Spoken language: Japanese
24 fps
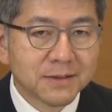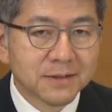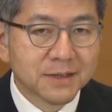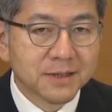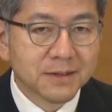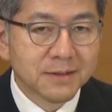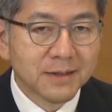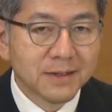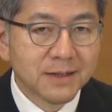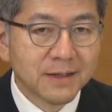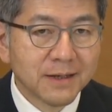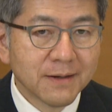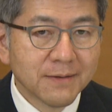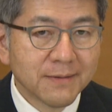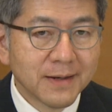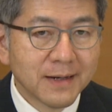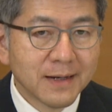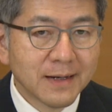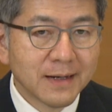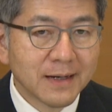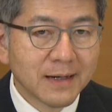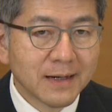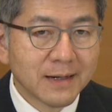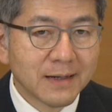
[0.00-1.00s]
それで
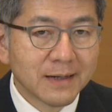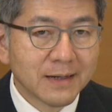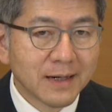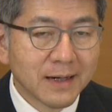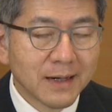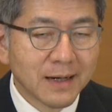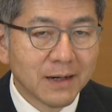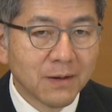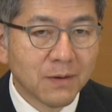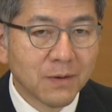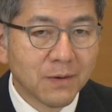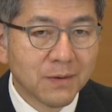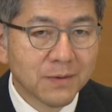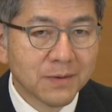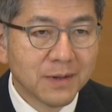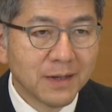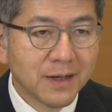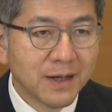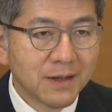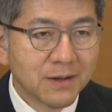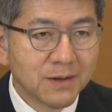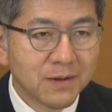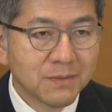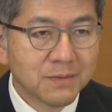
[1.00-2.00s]
は本音
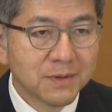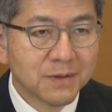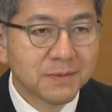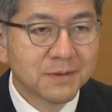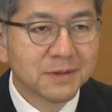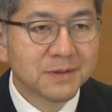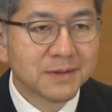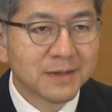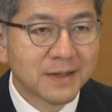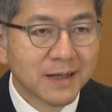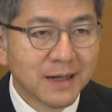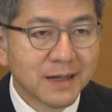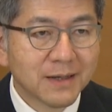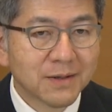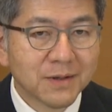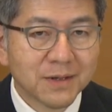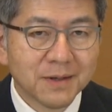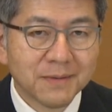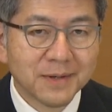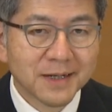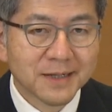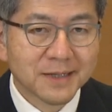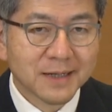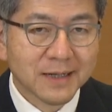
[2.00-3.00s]
の部分でと
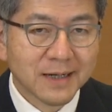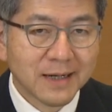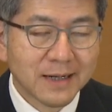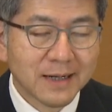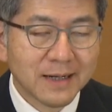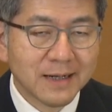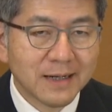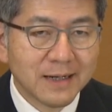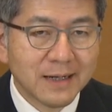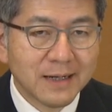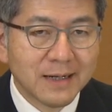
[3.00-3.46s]
いいますか、